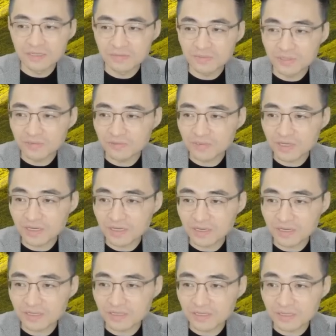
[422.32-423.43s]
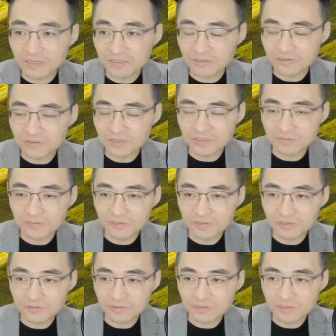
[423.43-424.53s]
미국의 이게 정책금리
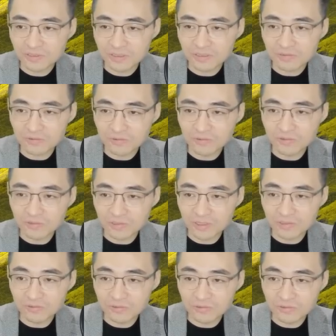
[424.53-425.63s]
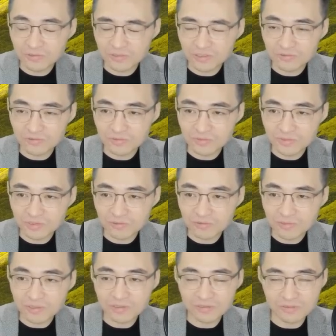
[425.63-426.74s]
확률인데 오월에도 기준금리가
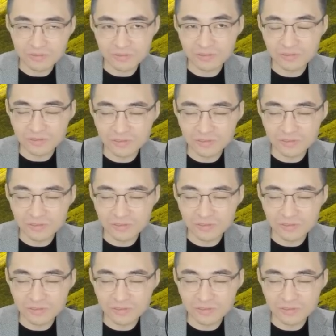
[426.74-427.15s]
올라갈 것 같아요.